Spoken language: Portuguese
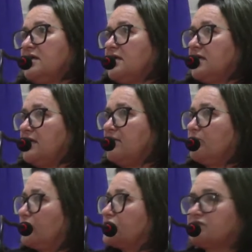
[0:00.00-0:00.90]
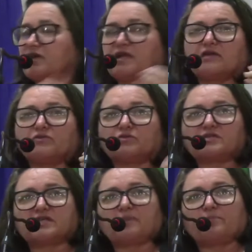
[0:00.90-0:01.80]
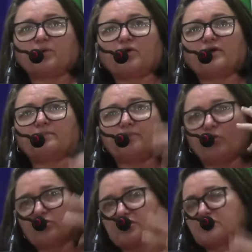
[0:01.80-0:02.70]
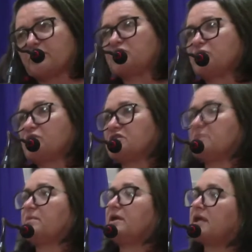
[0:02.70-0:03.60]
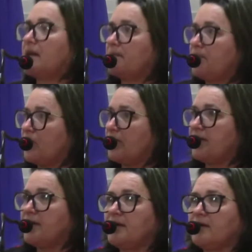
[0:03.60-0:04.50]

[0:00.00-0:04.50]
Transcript: que muitos vereadores apoiam, outras pessoas também que apoiam,